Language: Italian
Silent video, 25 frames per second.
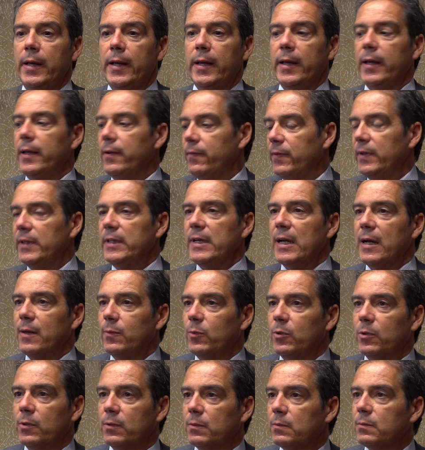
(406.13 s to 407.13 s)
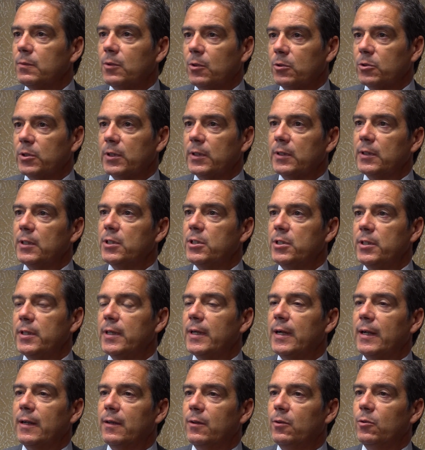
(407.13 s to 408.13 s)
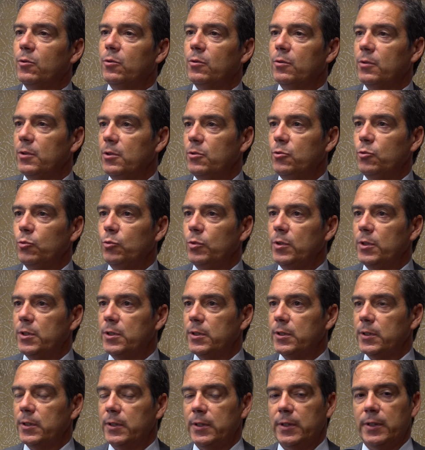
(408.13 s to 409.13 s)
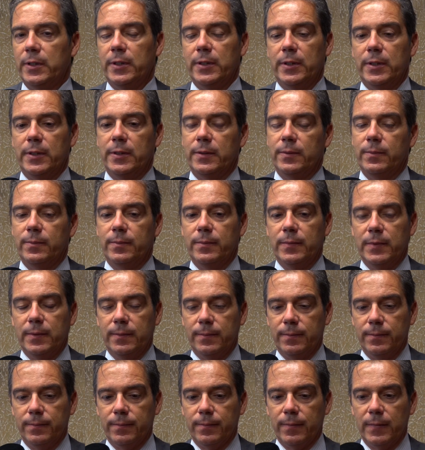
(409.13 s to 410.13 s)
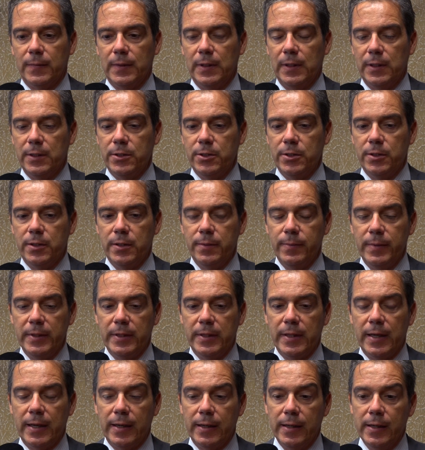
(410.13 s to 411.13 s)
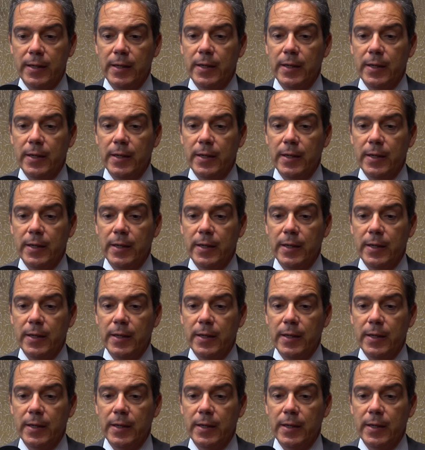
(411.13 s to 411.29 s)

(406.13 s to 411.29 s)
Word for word: e vediamo cosa decideranno i giudici di legittimità.